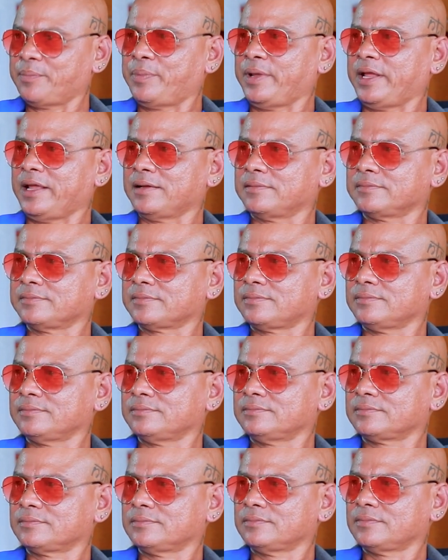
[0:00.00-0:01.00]
బి
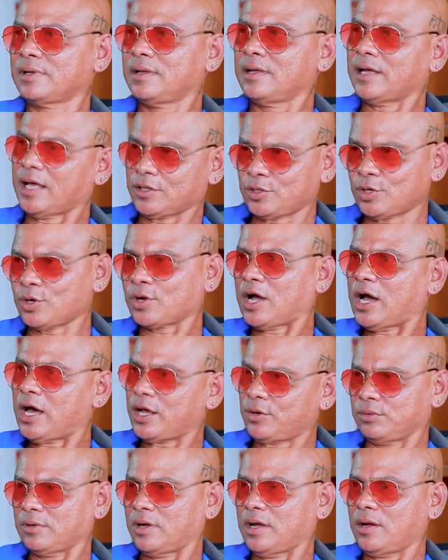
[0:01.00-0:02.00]
అందరం
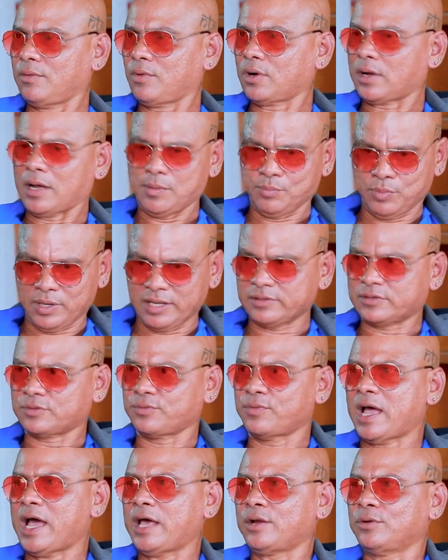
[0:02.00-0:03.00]
కారు ఒక అంబులెన్స్
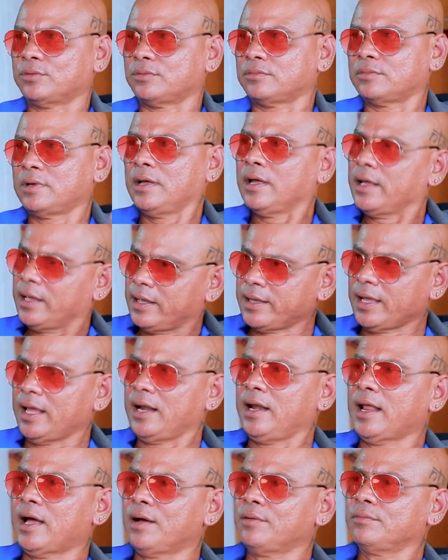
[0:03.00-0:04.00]
వ్యాను
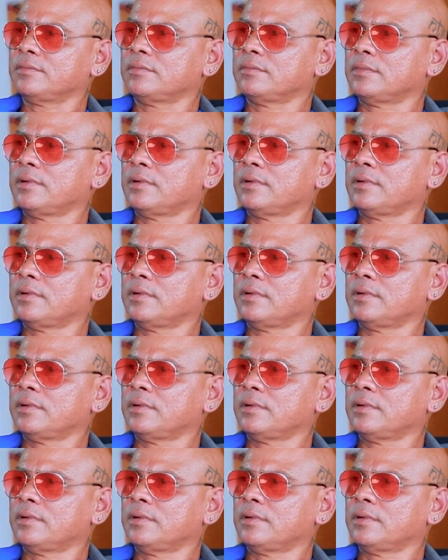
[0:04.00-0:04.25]
వెళ్ళాం